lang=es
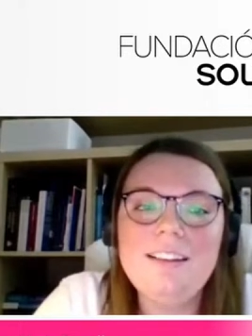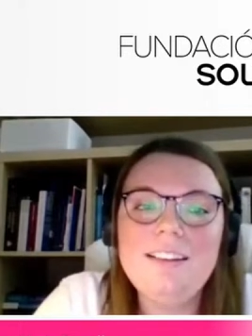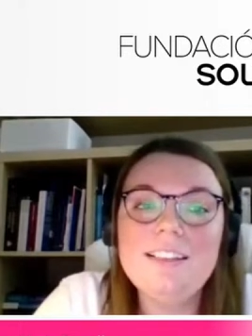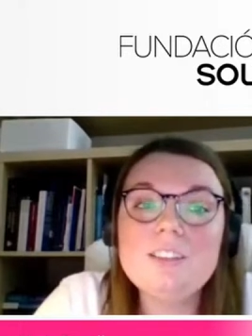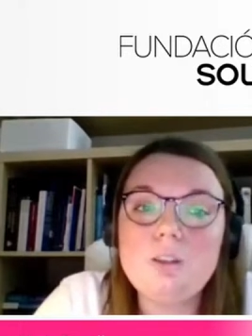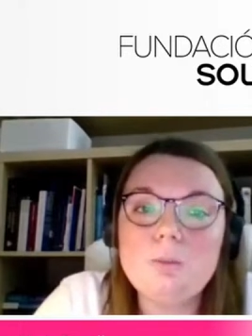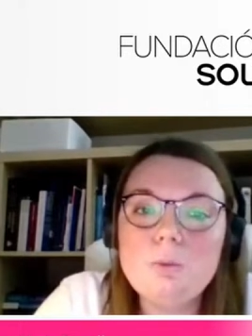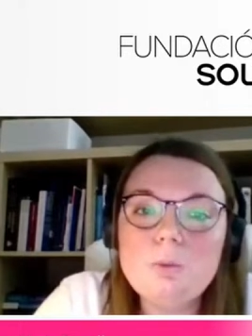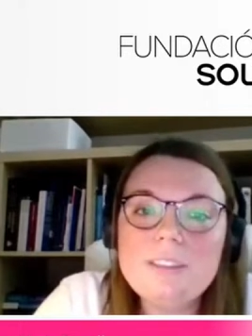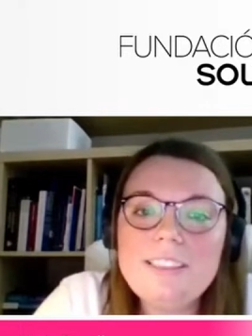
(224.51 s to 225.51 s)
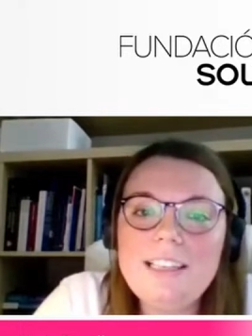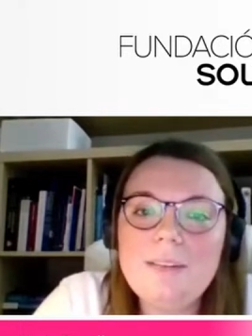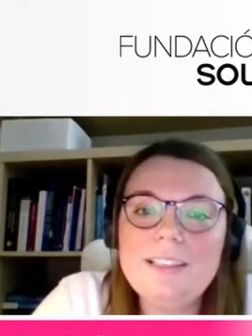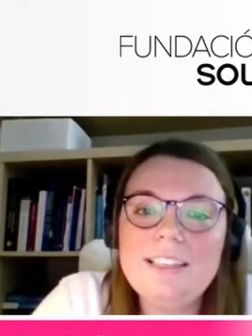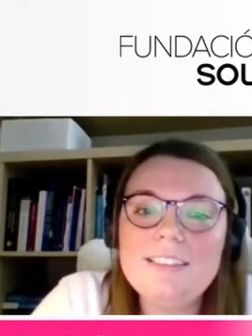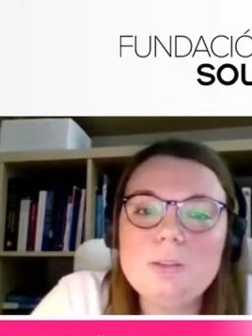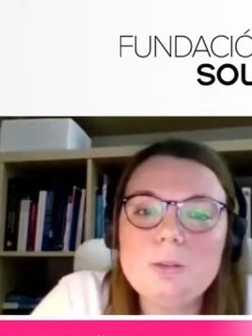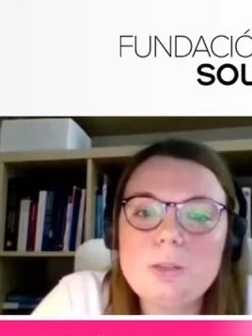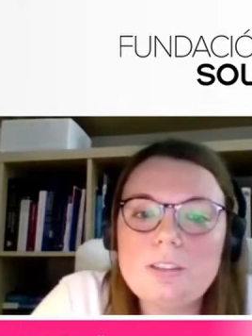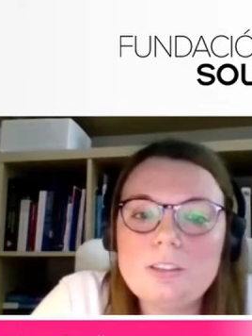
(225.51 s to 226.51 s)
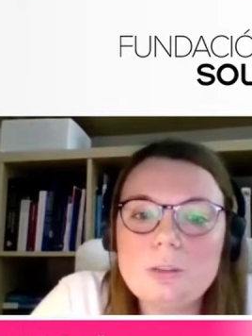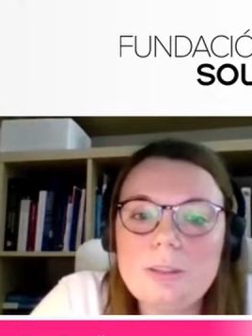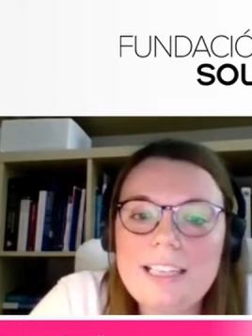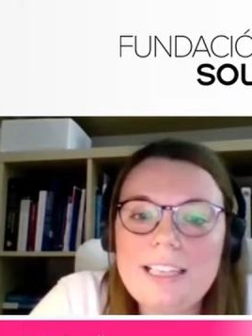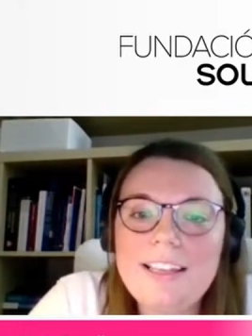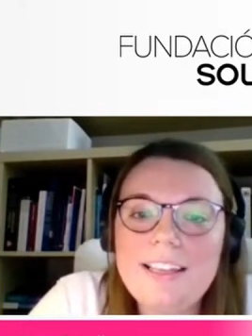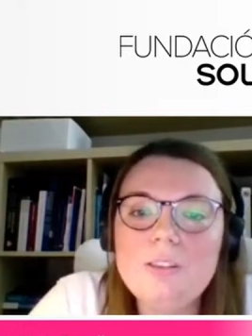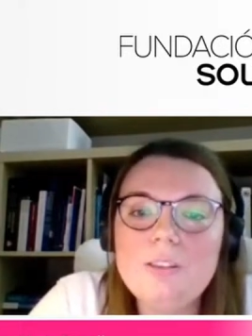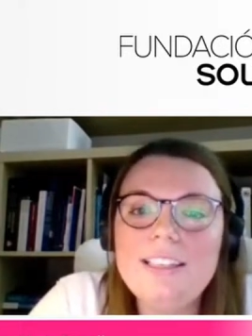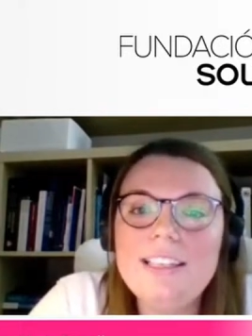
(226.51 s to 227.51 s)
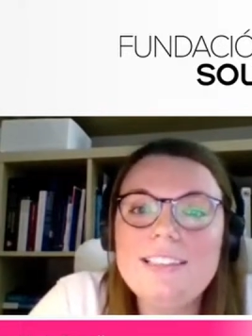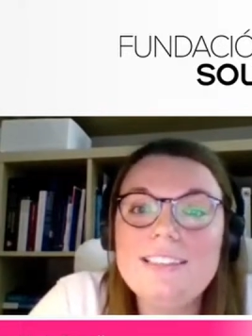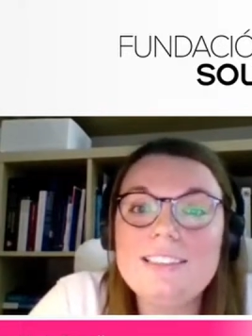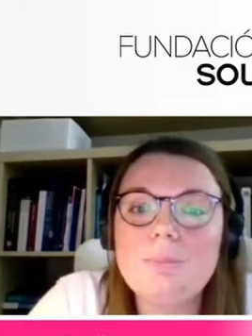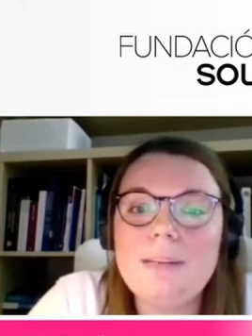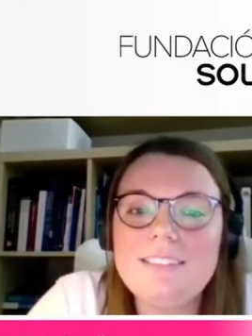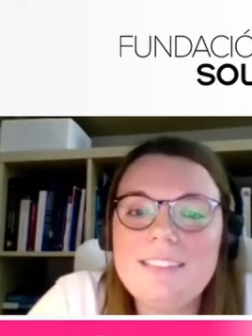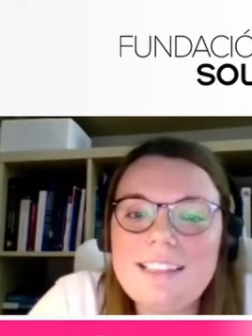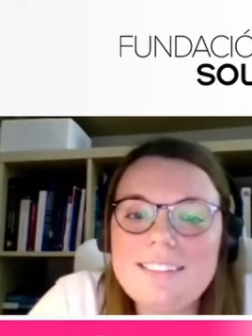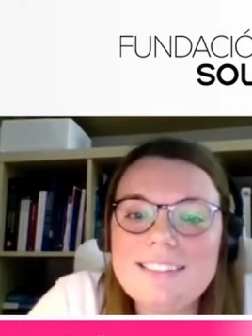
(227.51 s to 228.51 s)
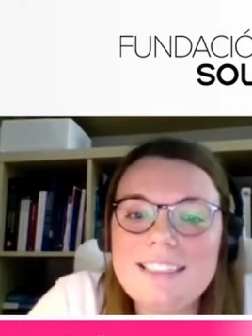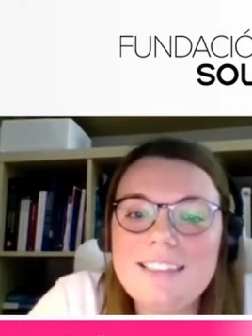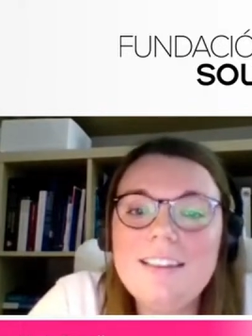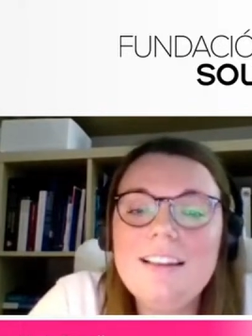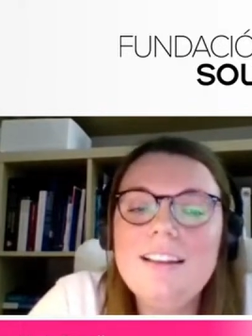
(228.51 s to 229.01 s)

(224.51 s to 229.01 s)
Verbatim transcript: y es común y a veces sucede y no hay que espantarse